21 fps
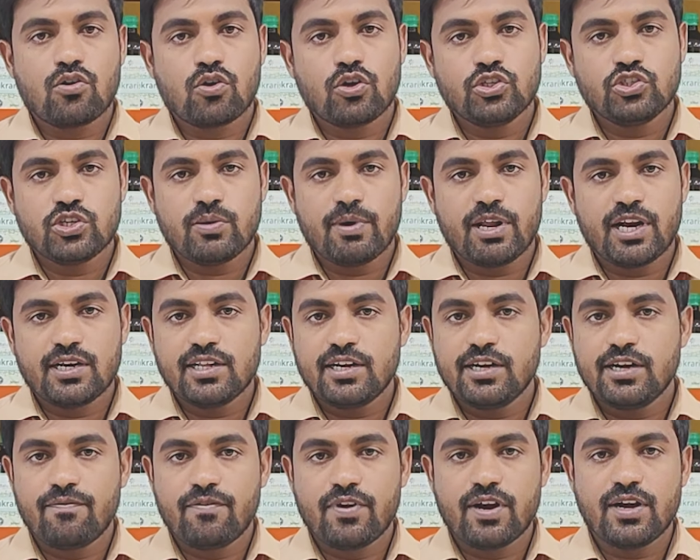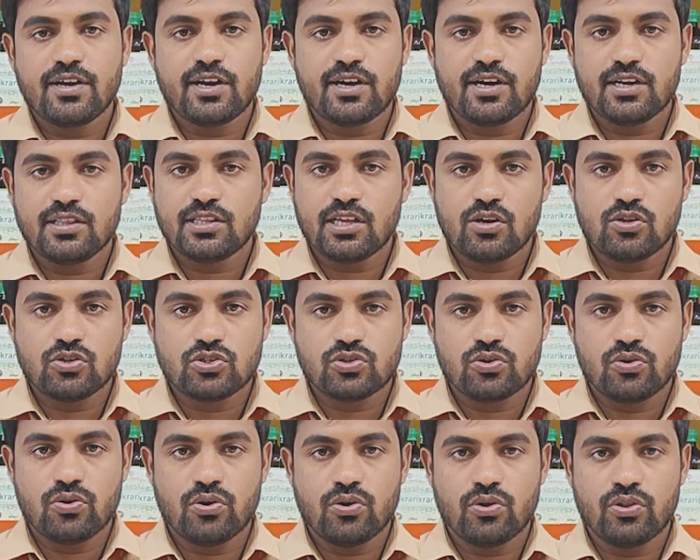కొంచెం అనేది డిఫరెంట్ అనేది
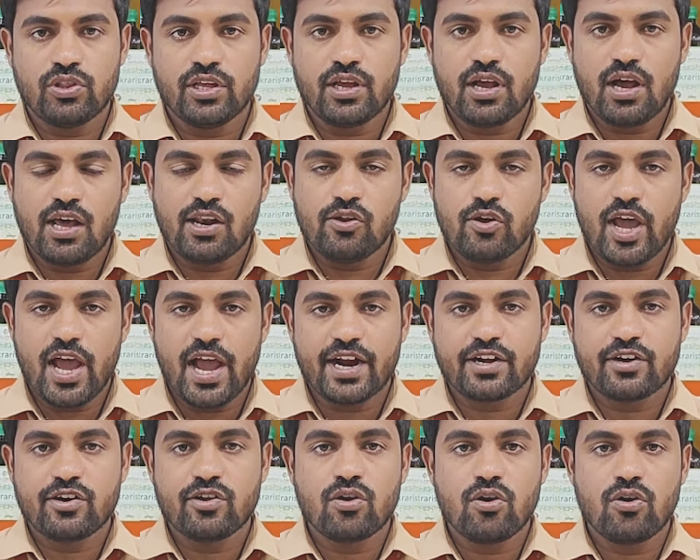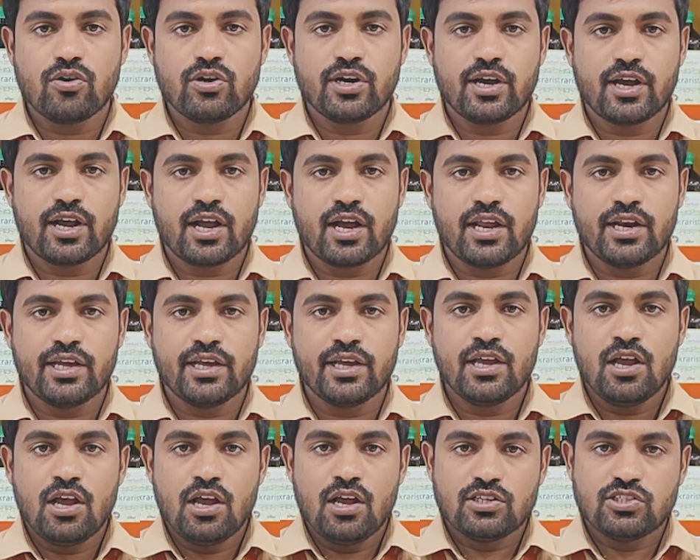తెలుస్తూ ఉంటుంది వాళ్ళు యాక్టివ్గా ఉండడం కానీ
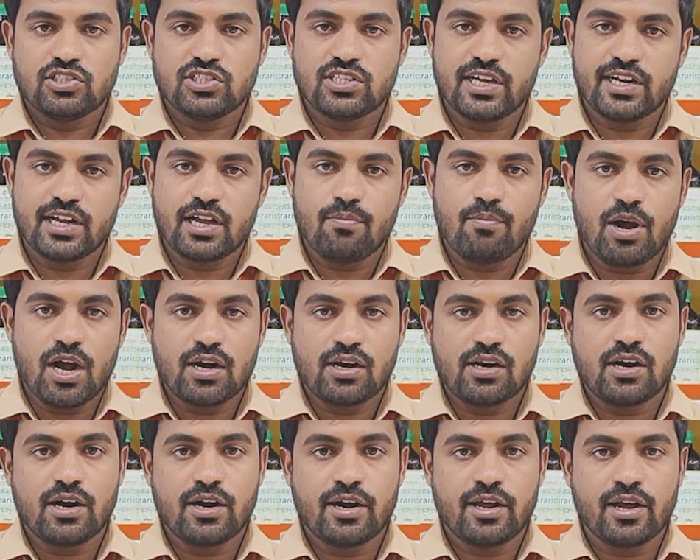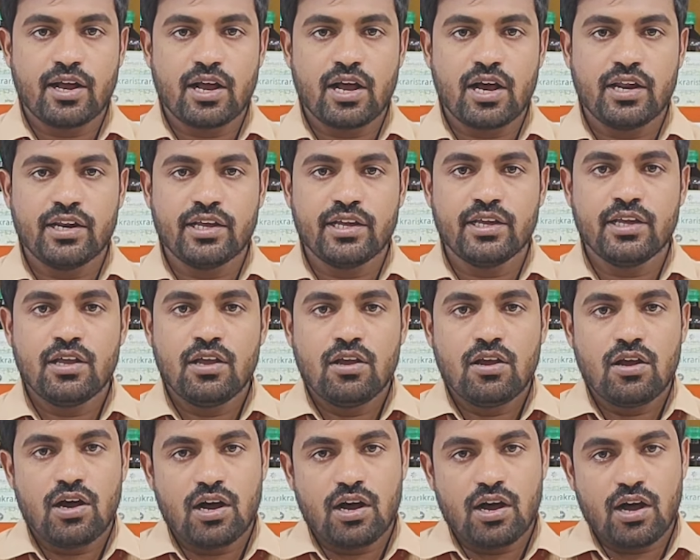సరిగా మాట్లాడడం కానీ
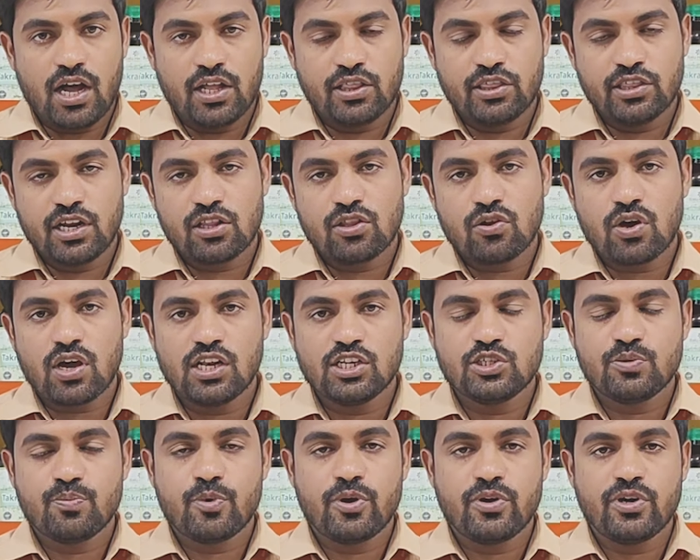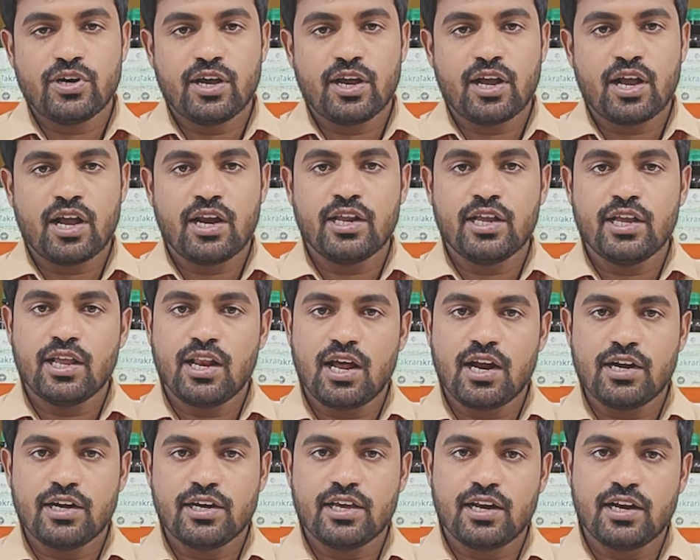అందరితో కలిసిపోయి ఉండడం కానీ
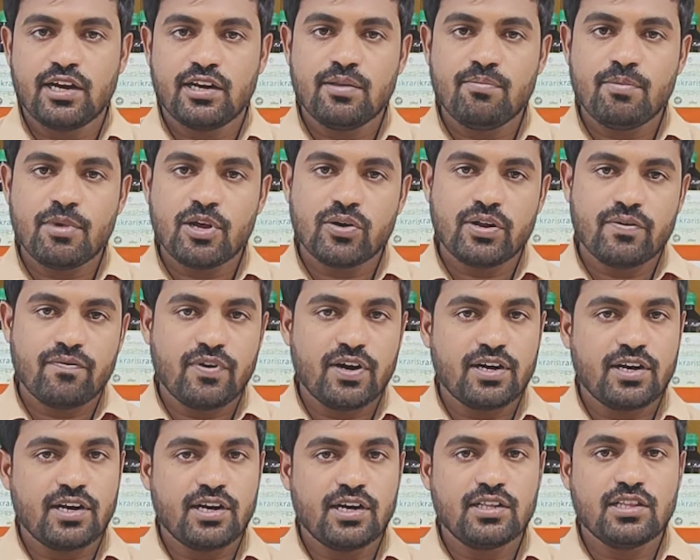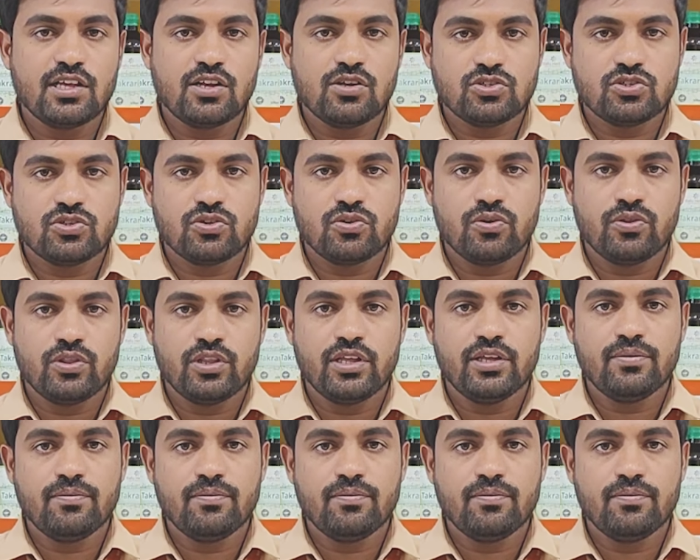ఇలాంటివి అనేది మీకు డిఫరెంట్ అనేది తెలుస్తూ ఉంది